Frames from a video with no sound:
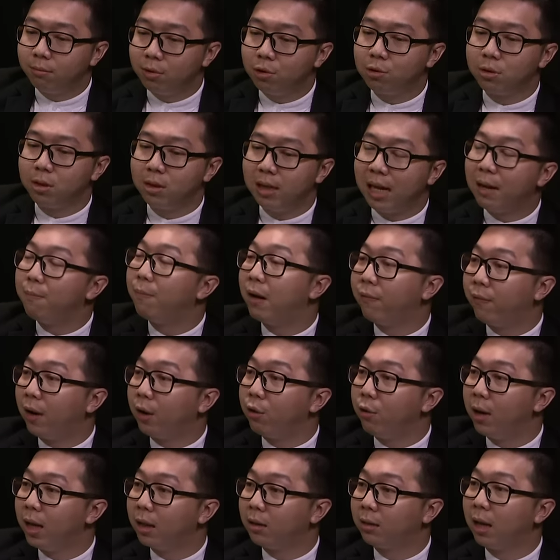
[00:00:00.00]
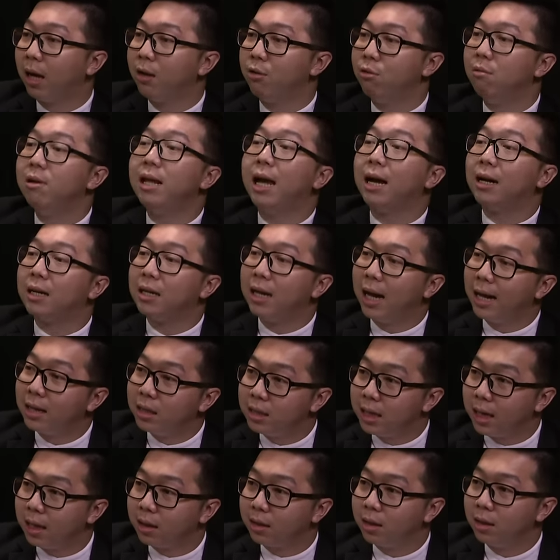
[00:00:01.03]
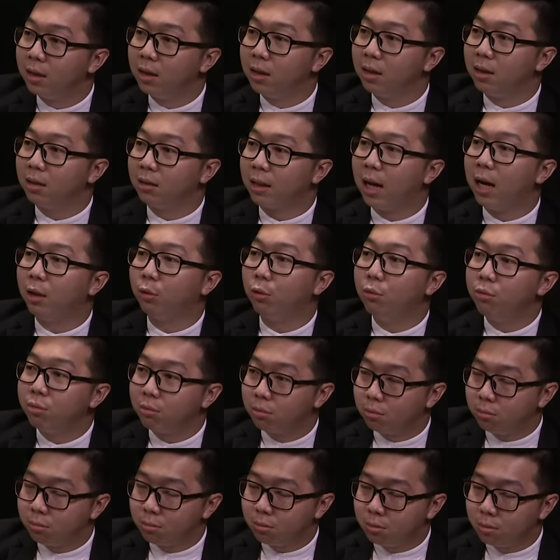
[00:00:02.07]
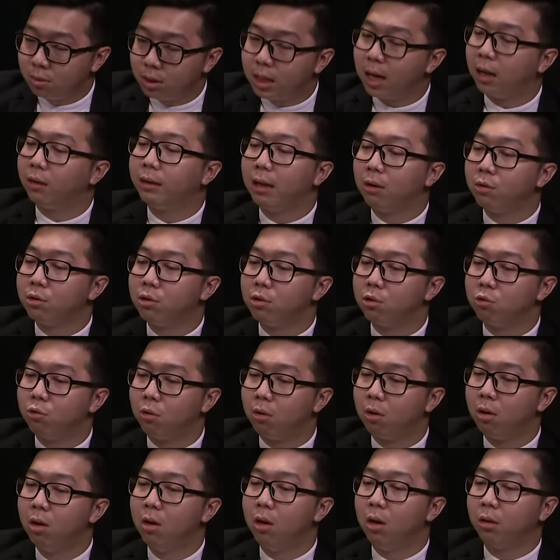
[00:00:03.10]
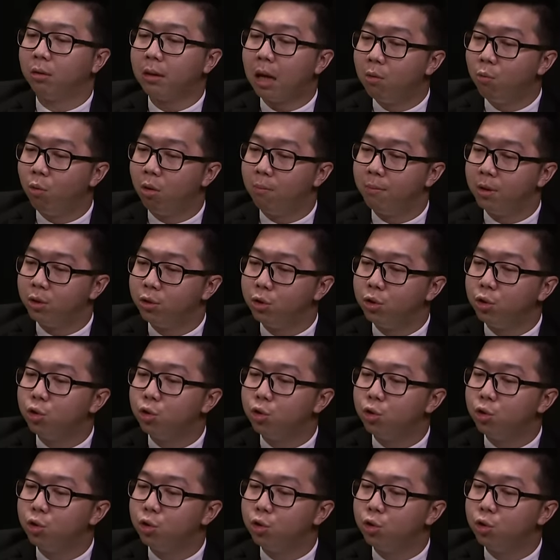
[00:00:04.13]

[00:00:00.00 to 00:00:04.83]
就是联邦法院，他有两个案件，他都强调是说，当我们去